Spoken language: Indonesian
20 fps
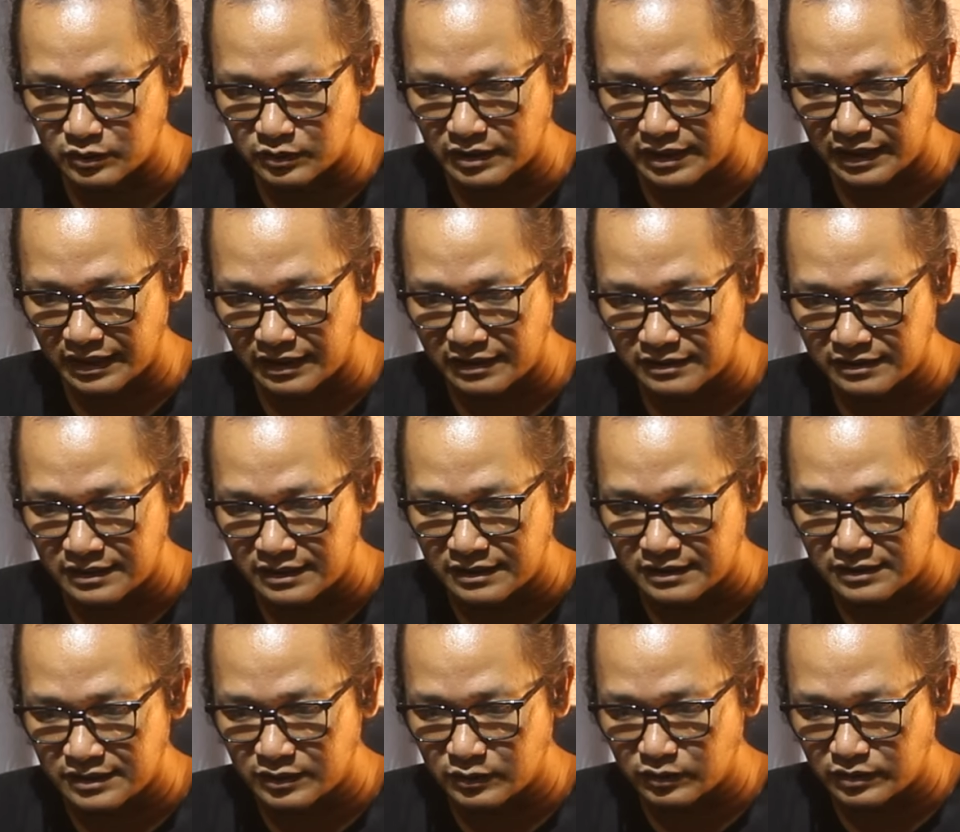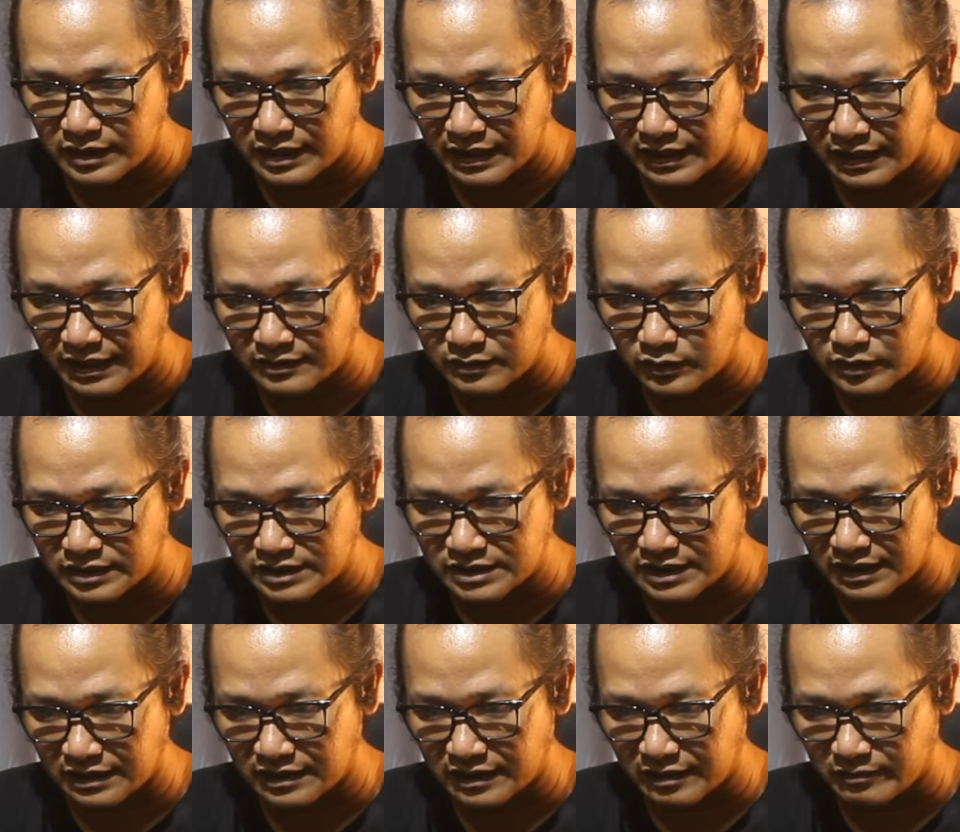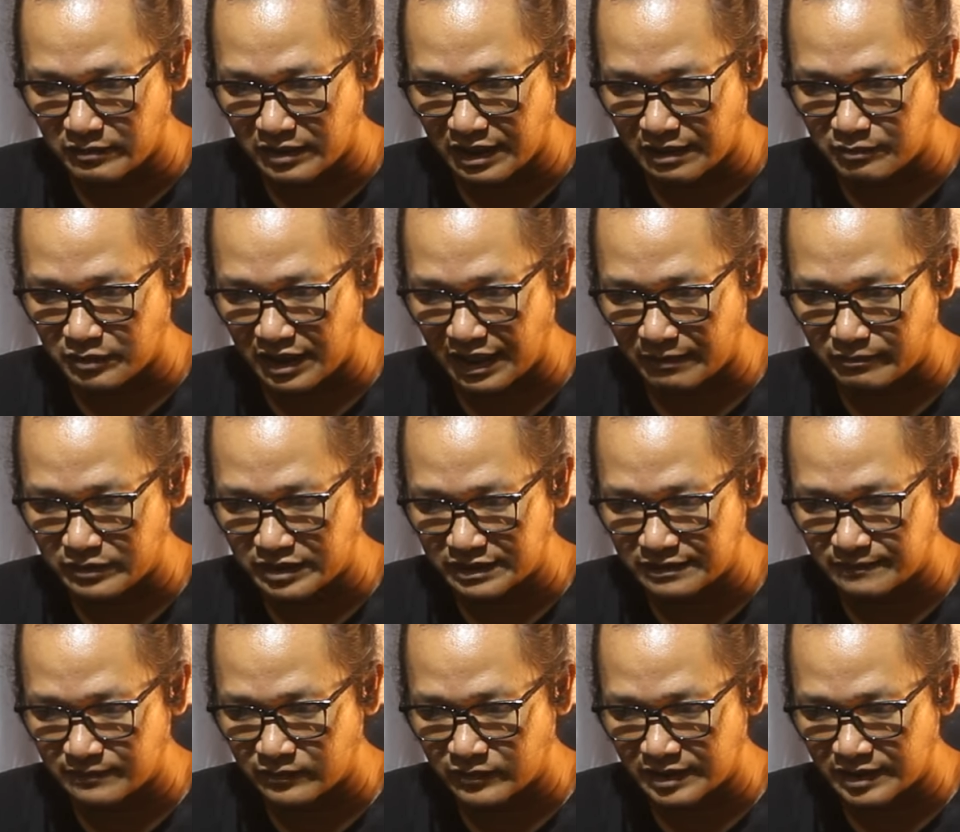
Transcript: juga diunggah akun Instagram Merapi Update,